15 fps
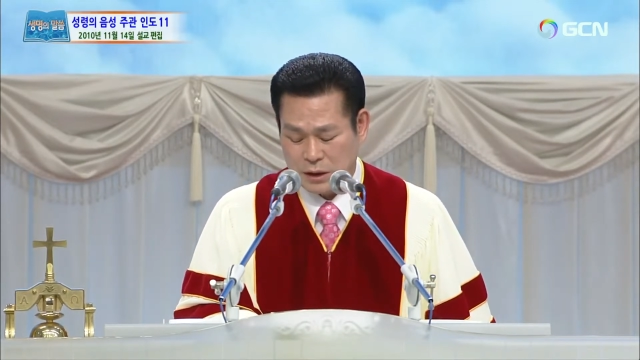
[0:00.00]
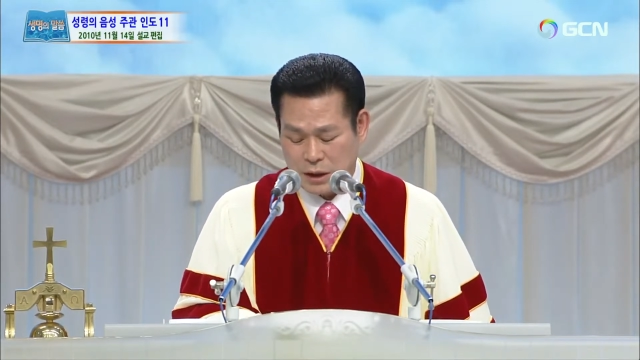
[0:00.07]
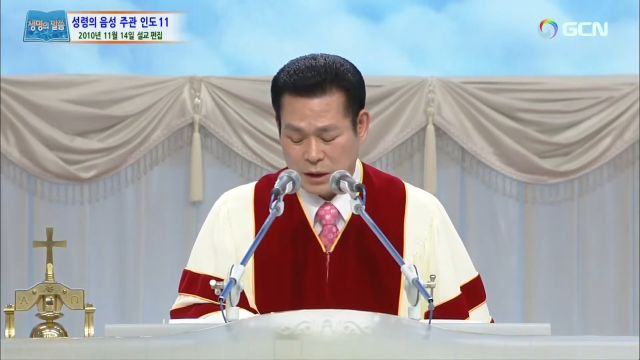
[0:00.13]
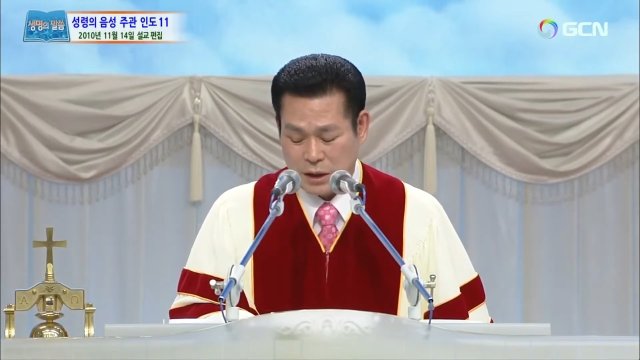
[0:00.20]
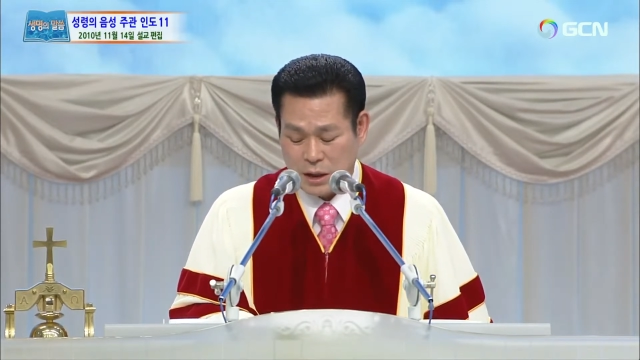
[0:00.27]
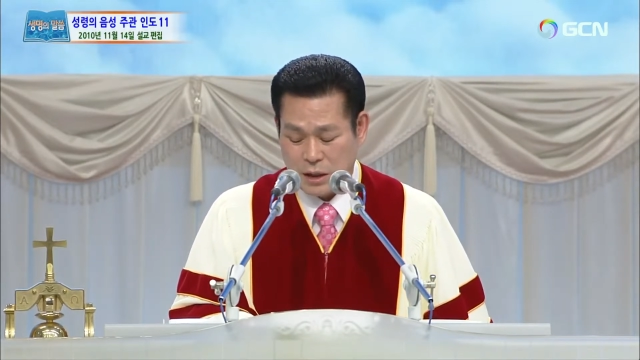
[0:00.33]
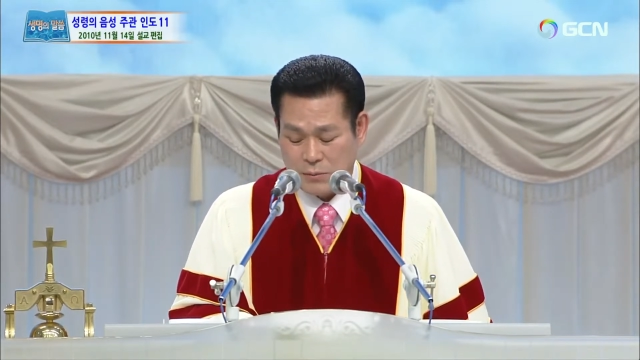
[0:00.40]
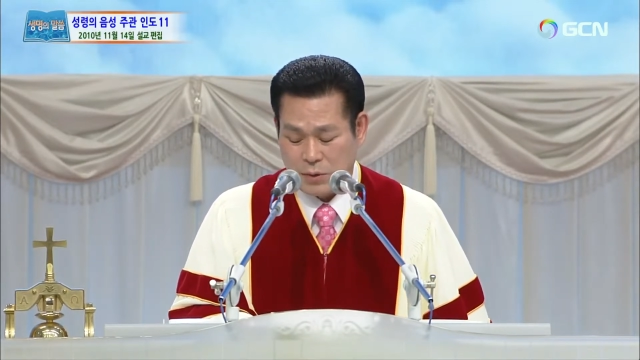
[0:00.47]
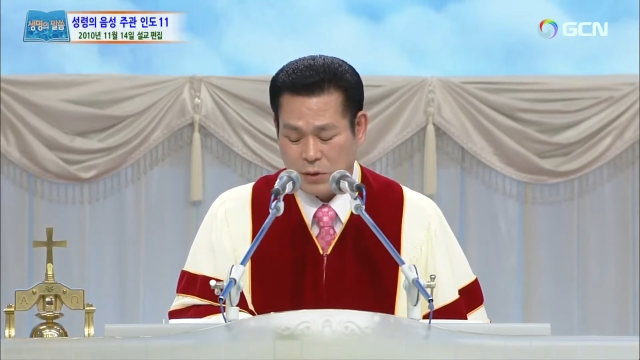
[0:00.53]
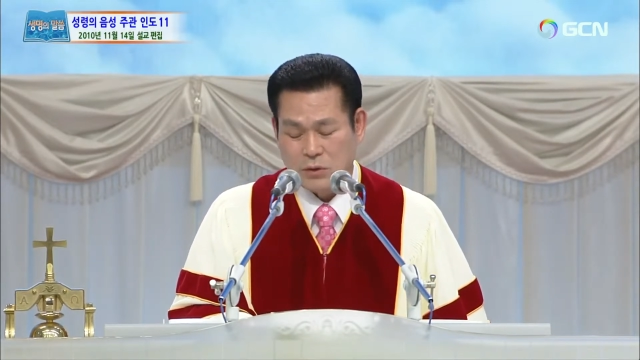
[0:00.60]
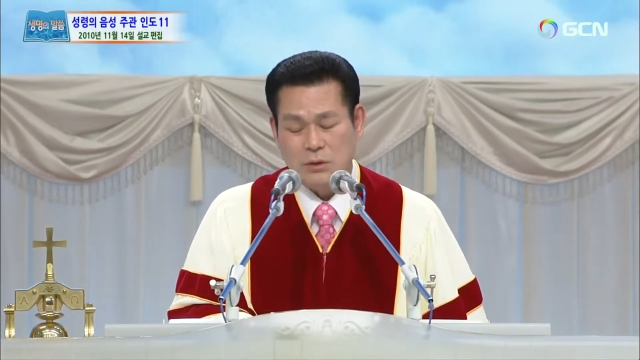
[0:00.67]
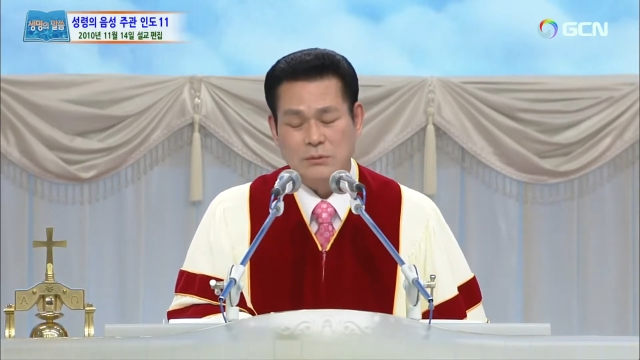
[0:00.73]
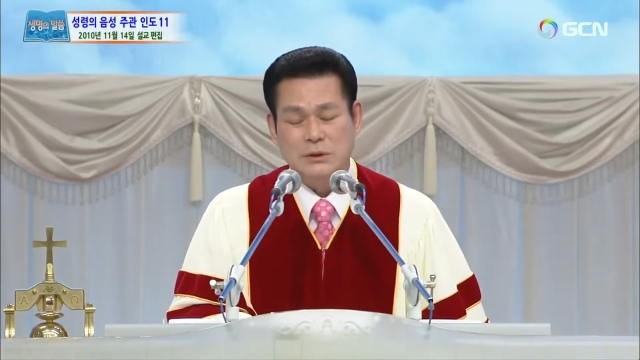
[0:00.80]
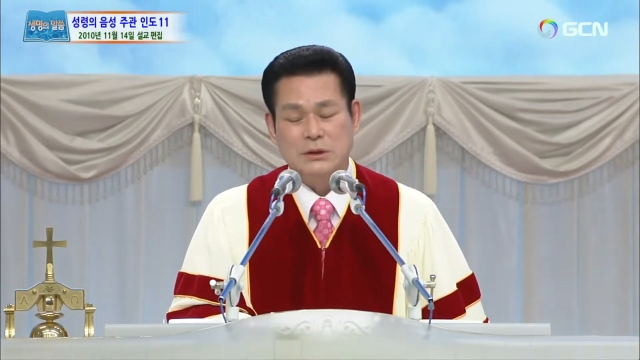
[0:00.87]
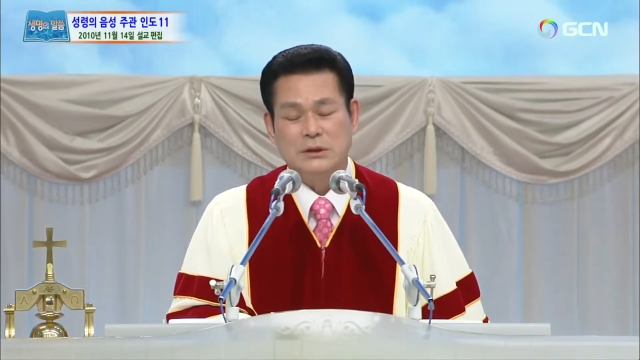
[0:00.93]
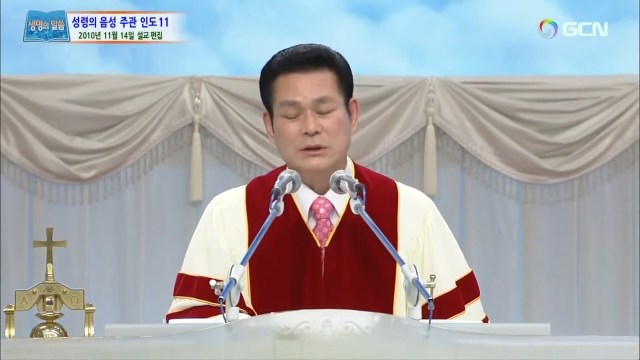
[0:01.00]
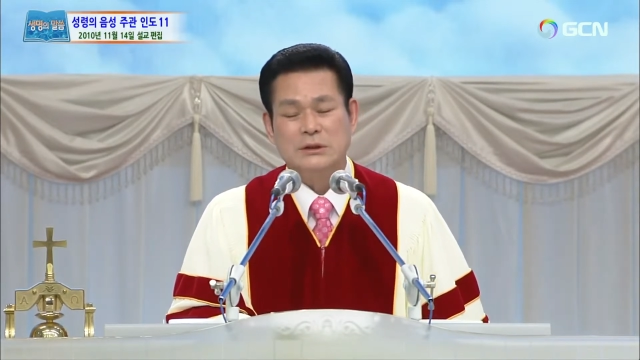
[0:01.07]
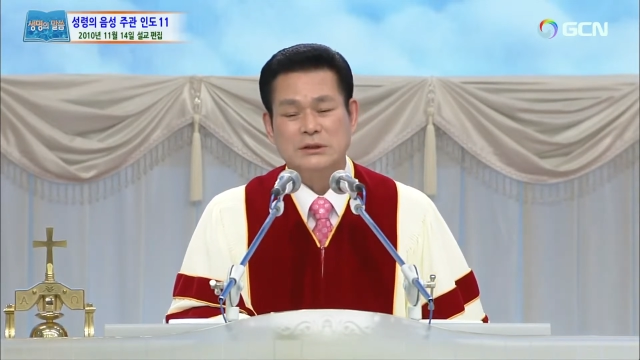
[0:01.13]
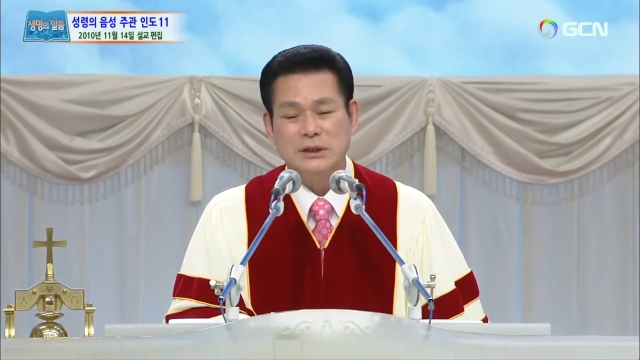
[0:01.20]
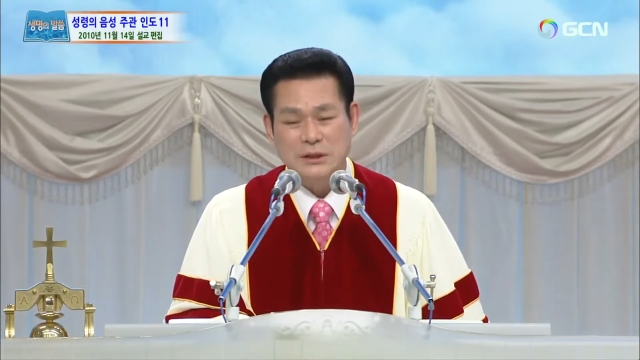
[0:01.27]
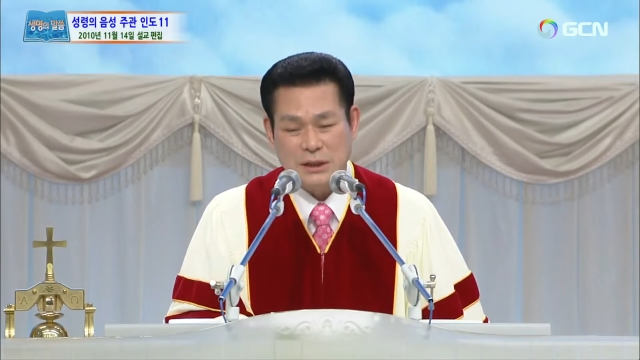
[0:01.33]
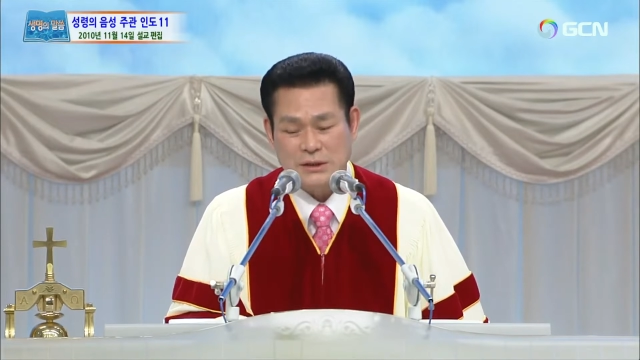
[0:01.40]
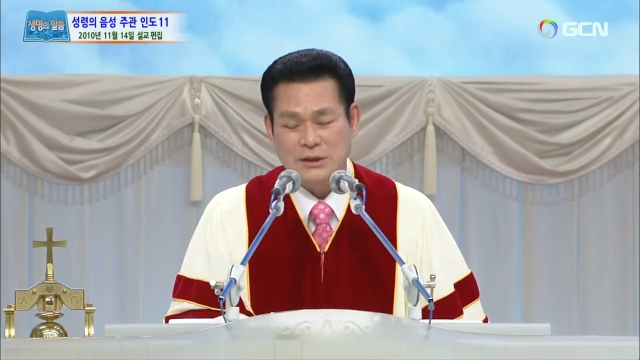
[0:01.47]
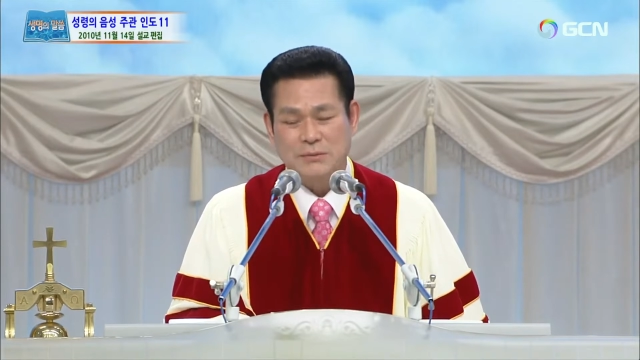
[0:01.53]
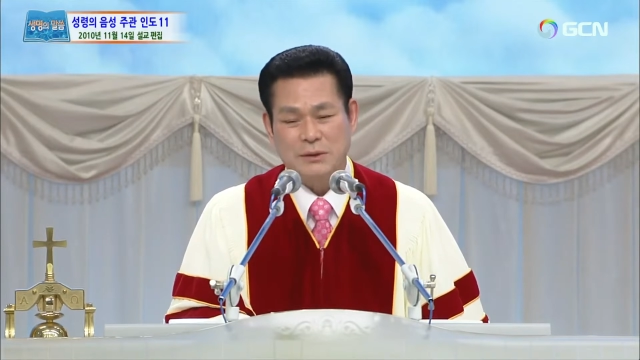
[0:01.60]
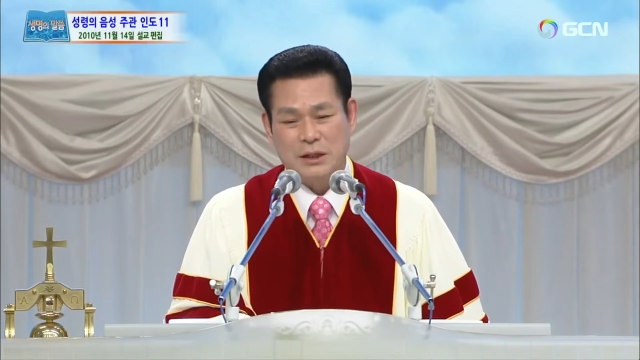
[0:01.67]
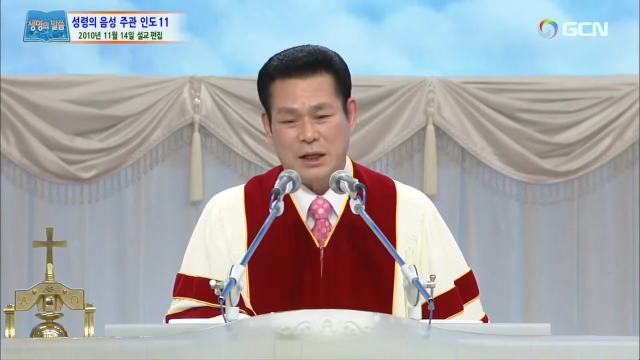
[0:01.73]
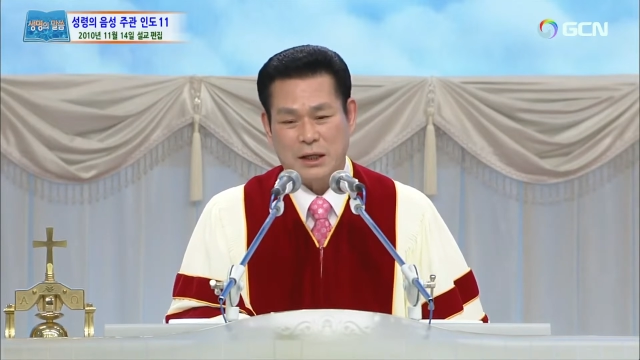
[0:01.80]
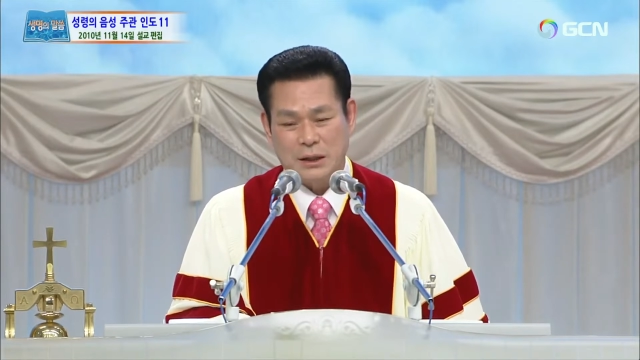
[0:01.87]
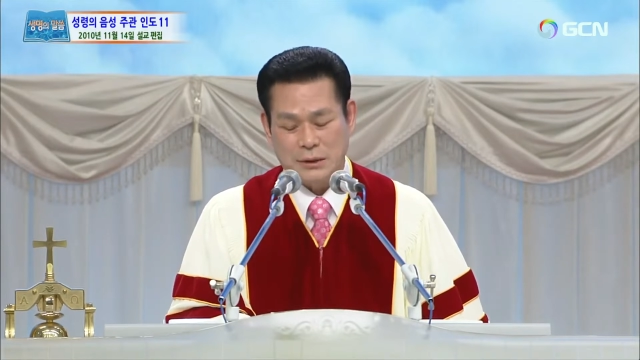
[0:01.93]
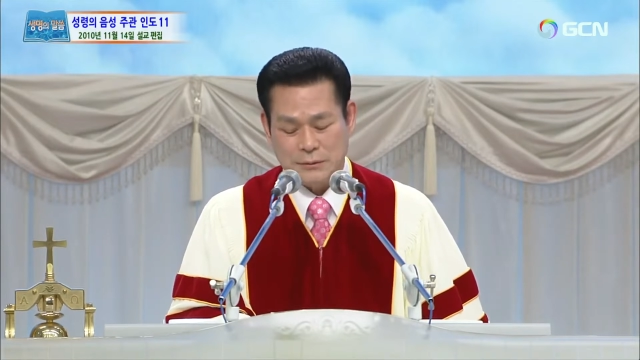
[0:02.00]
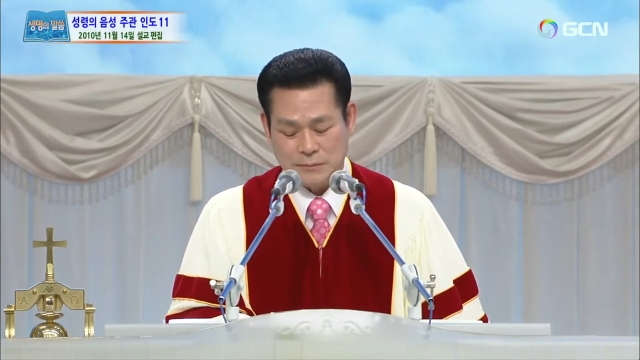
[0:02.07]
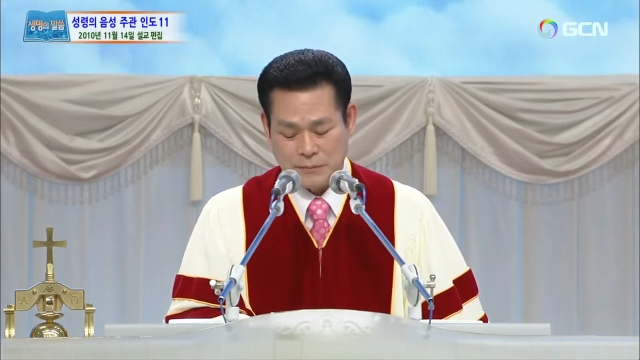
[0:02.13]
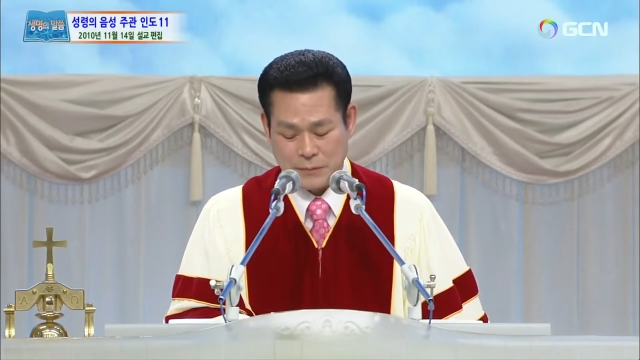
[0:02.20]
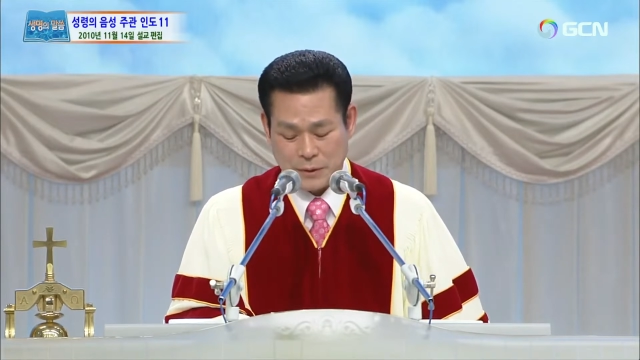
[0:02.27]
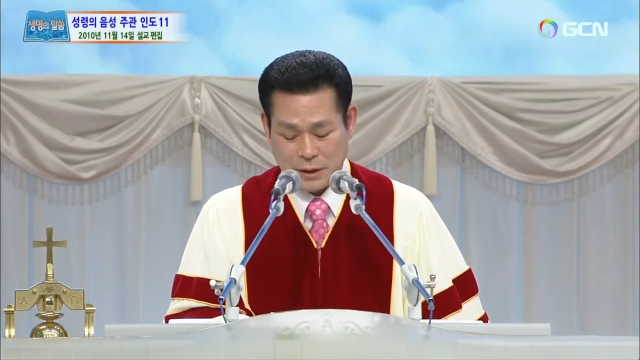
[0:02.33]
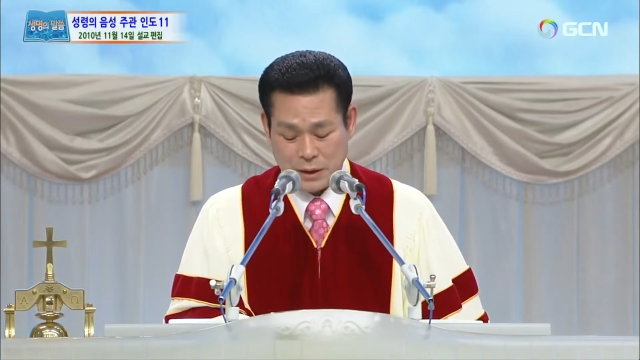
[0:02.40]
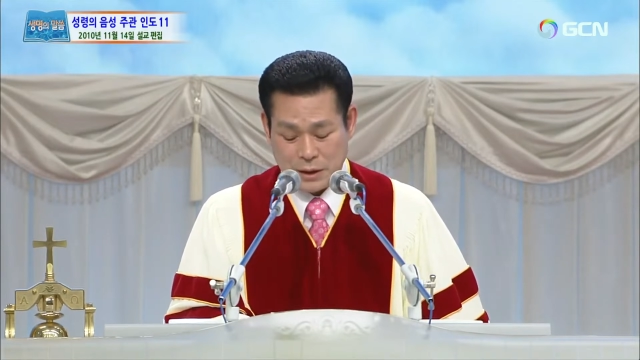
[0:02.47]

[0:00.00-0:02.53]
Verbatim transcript: 大勢の人に福音を伝えました。